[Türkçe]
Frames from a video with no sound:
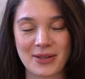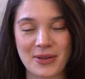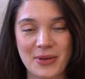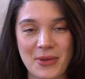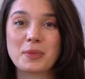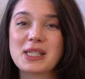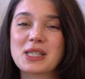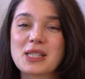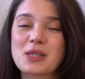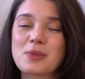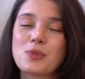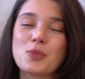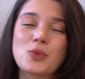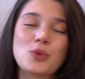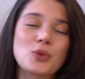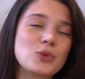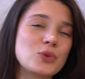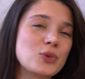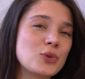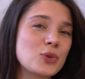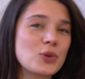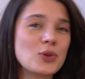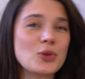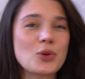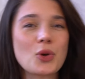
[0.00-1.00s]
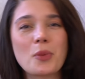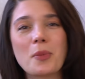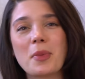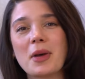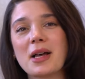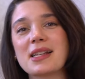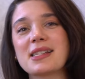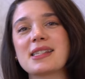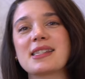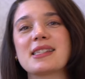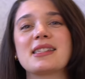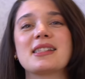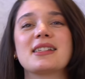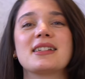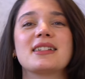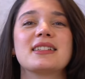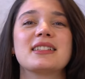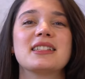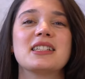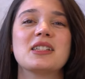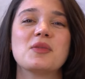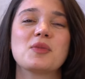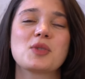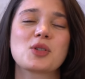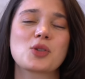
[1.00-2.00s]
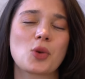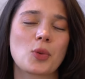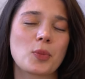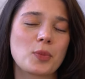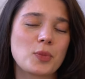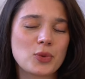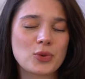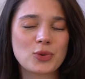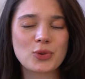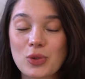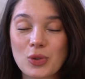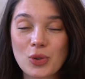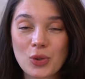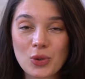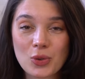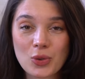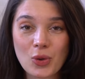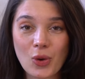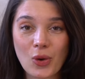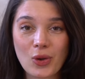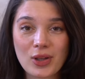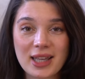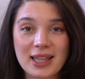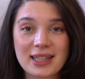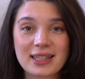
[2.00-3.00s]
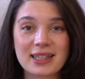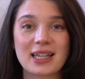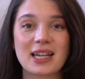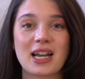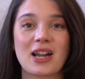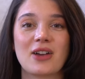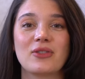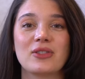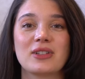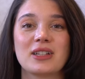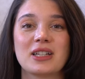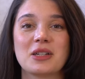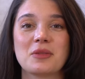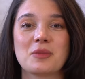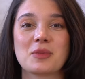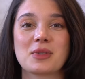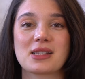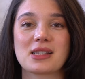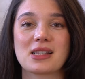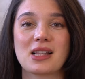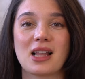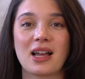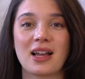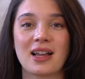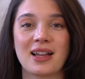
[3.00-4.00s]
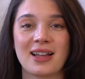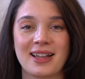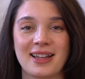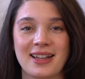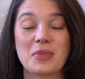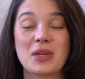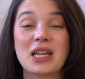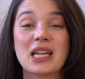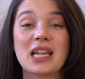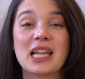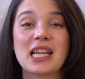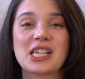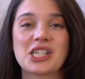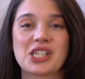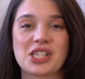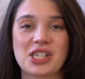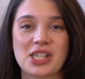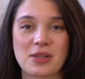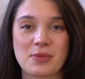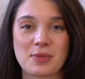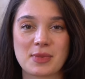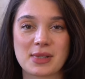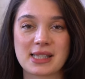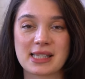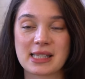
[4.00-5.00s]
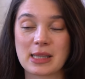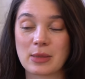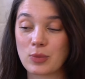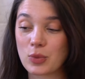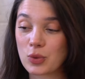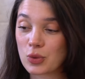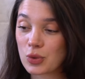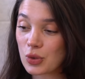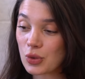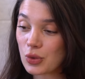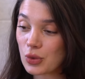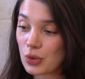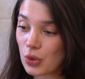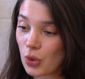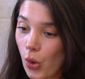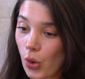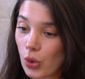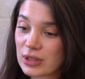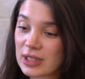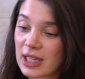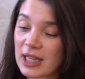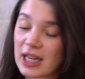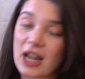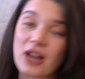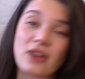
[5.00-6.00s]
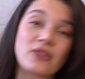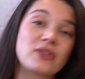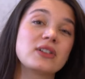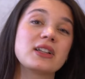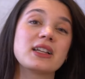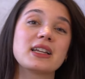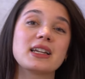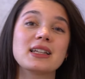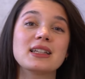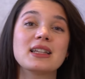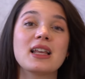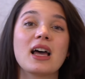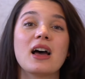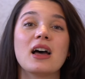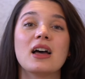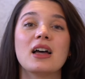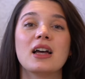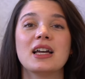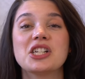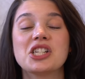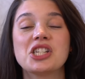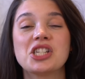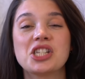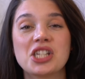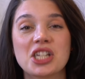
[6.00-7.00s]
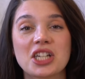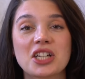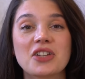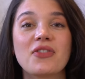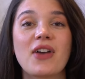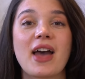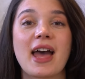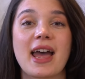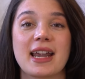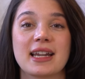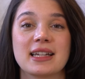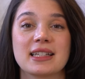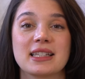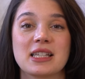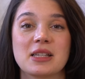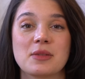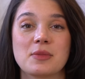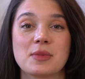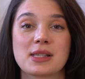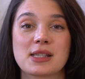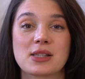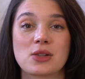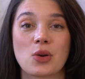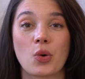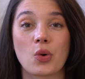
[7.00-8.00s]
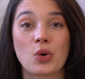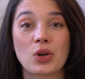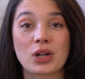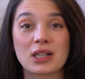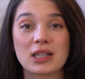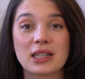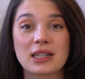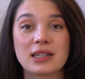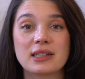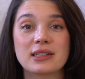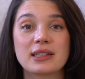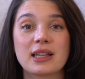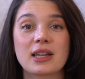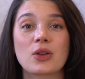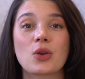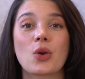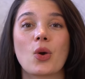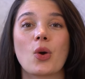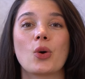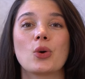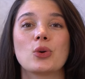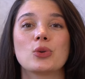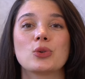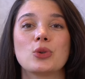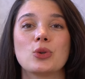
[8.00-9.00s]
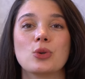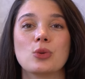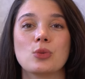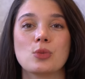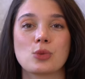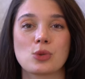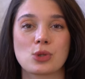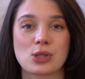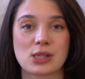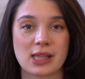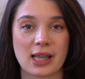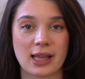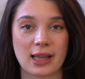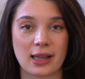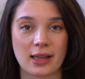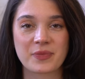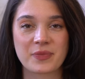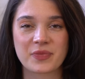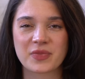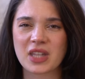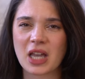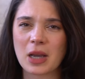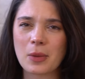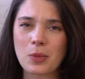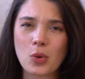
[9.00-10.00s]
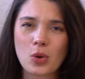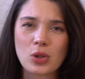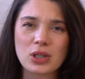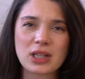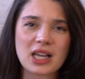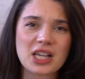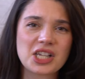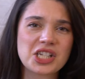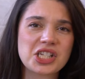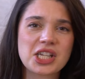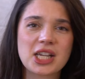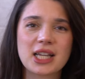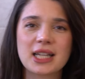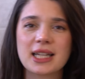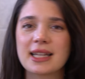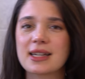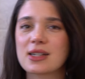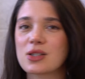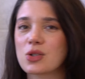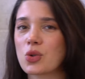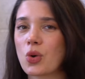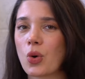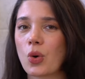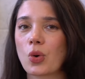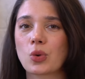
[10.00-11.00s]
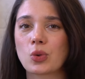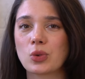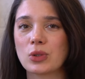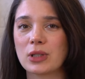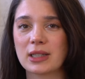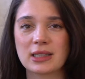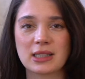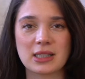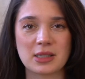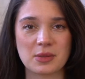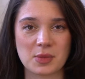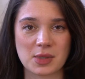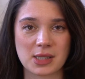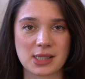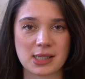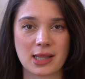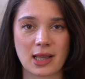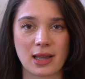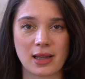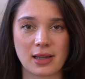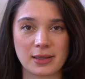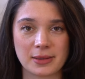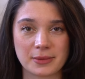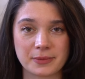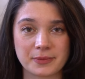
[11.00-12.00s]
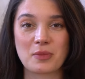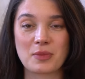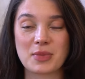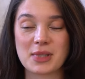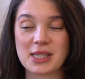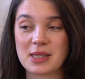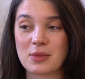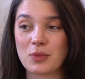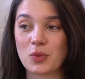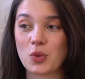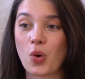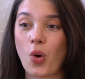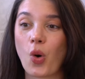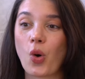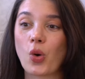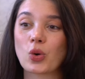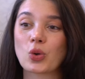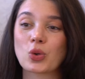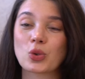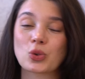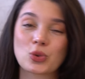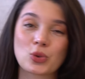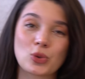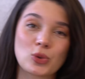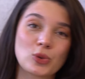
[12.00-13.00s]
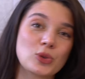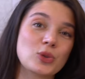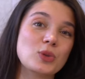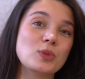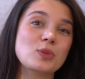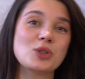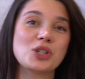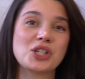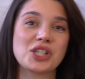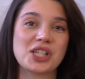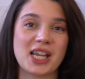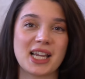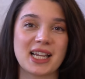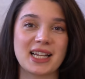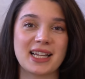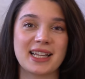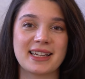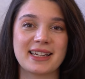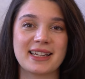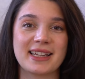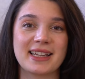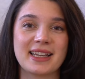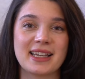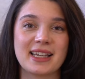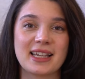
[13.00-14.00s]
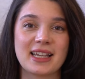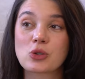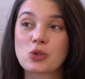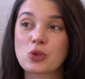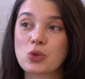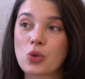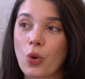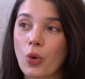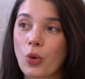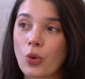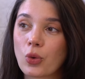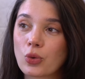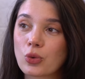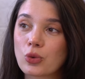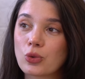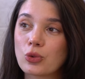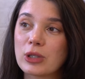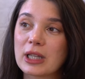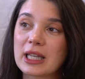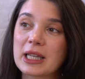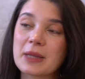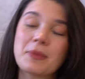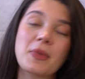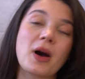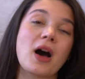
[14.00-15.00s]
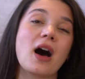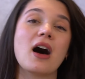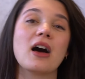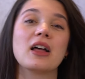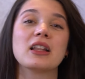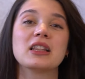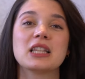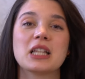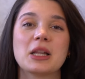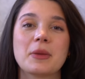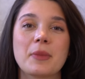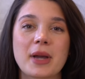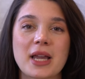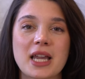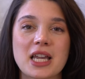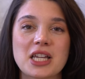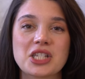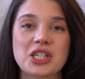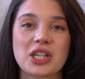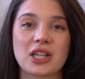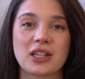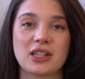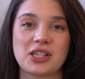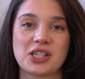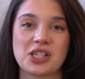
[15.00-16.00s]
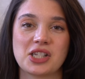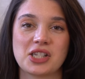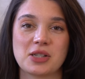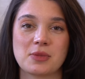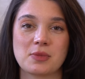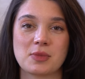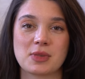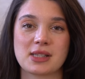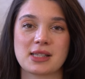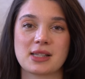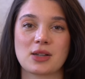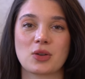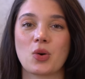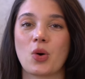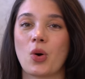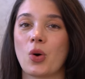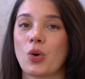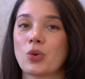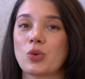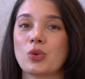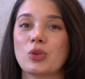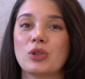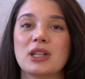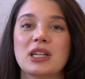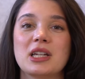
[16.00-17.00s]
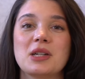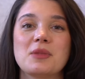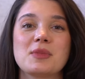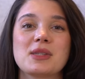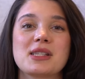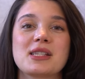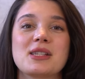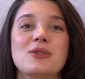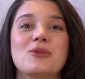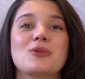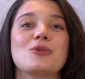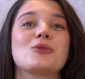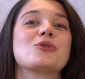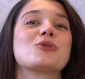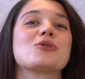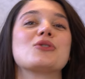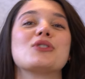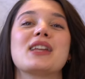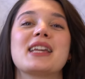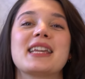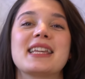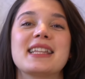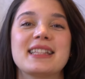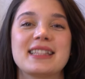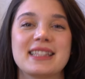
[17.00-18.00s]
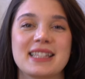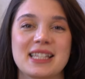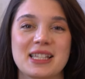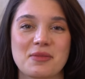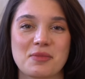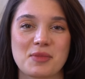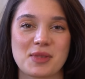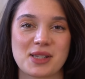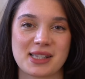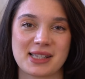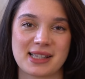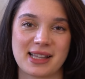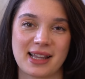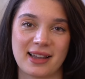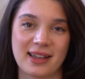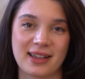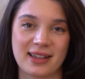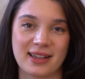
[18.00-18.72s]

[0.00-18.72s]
biz bütün o bastırdığımız, o bütün o gölge taraflarımızla birleştiğimizde, bütün o taraflara da ışık verdiğimizde, oraları da gördüğümüzde, tabu olan şeyleri sorguladığımızda, bizim korkutulduğumuz şeyleri sorgulayıp anlamaya çalıştığımızda, korkularımızın üstüne gittiğimizde,